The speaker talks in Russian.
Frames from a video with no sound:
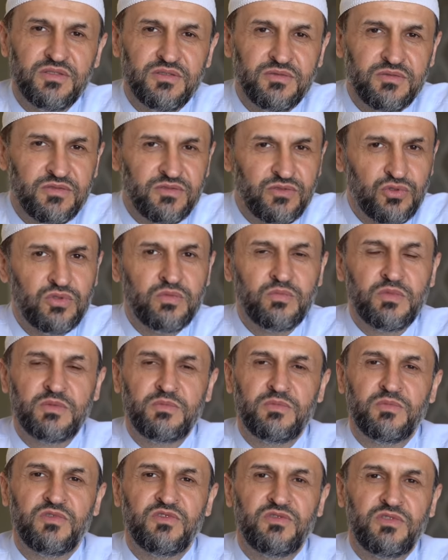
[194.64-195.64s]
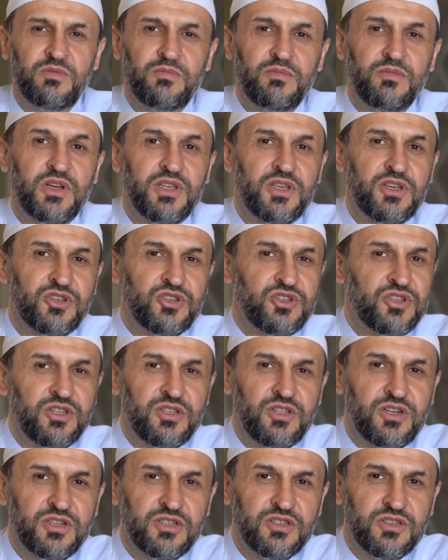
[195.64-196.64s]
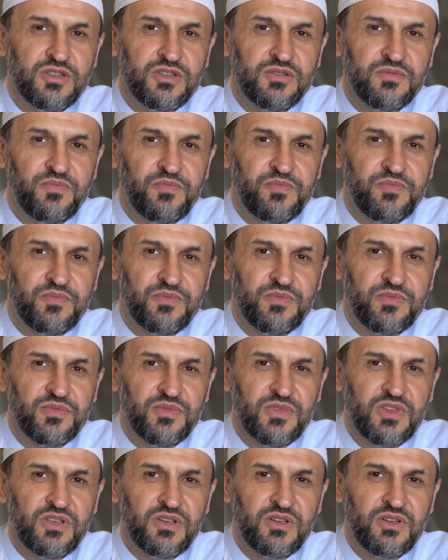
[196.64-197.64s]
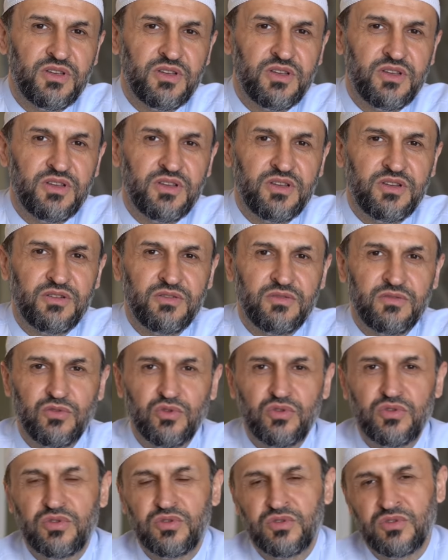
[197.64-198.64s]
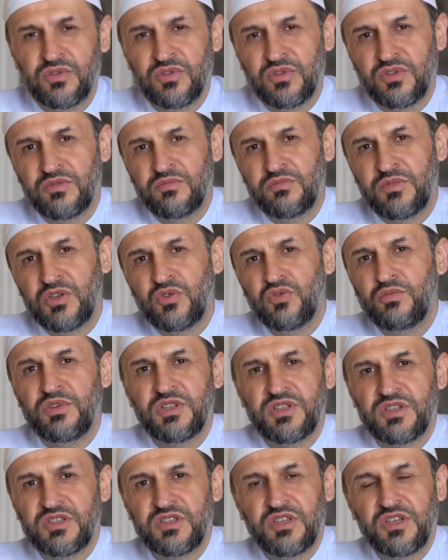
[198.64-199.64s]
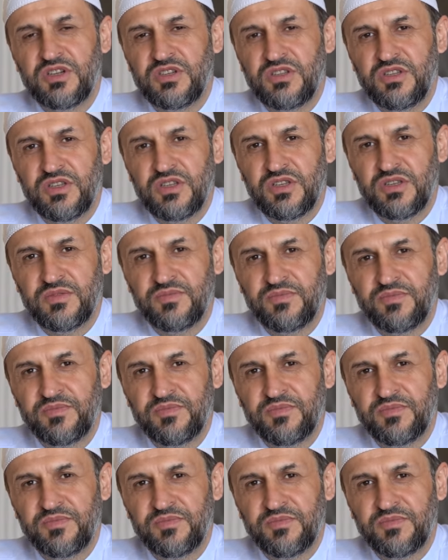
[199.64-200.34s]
вот вам, моя щедрость, вот э, мое милосердие,